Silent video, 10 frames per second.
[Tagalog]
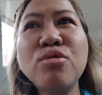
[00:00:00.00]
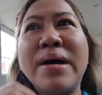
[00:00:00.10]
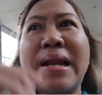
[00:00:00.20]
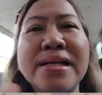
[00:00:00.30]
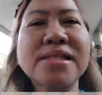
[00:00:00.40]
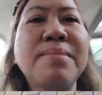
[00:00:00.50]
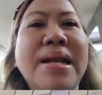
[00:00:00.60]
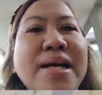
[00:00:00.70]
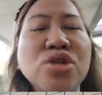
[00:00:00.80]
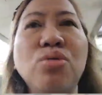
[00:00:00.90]
malakas na
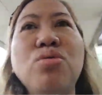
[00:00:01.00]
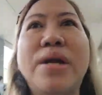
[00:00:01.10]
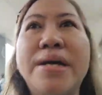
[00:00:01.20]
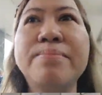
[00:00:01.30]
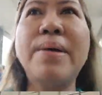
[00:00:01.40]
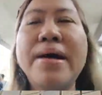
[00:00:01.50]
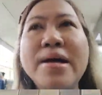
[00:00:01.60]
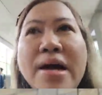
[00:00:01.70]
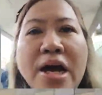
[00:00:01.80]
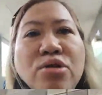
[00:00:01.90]
malakas yung ulan.
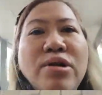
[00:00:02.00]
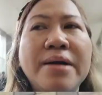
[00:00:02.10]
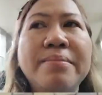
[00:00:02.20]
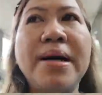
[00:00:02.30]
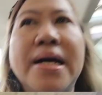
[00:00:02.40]
Ano lang ba